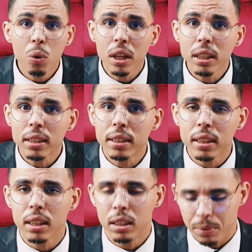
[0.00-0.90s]
هو هذاك
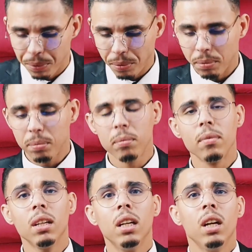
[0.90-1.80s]
السيد
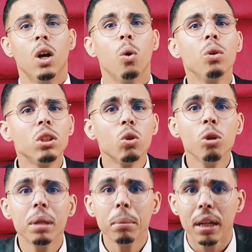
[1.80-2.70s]
هو
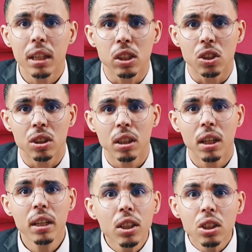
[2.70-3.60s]
تيقول لهم انا ما قتلتش
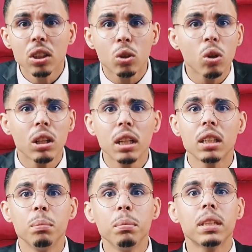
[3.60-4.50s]
انا جيت دخلت
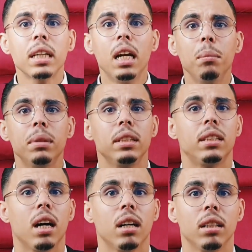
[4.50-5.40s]
لقيت امي طايحه
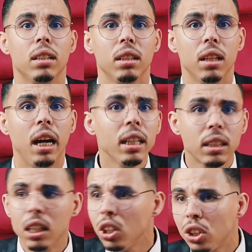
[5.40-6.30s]
ميته
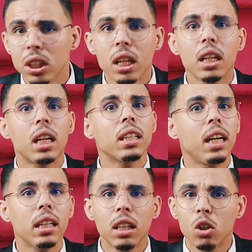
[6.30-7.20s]
عيطت على الجيران
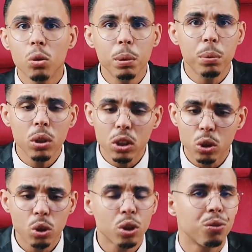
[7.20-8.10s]
كذا عيطنا لكم
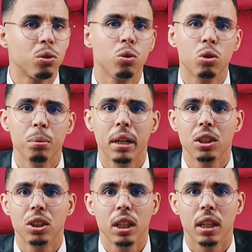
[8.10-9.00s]
البوليس جيتو شفتو
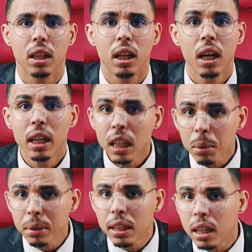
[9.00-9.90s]
نتوما هادشي هذا انا
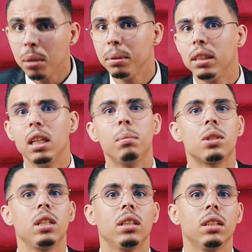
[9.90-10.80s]
راه ما داير لا بيدي لا
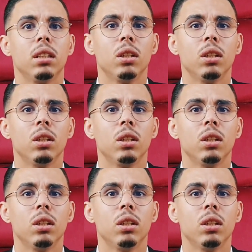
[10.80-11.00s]
برجلي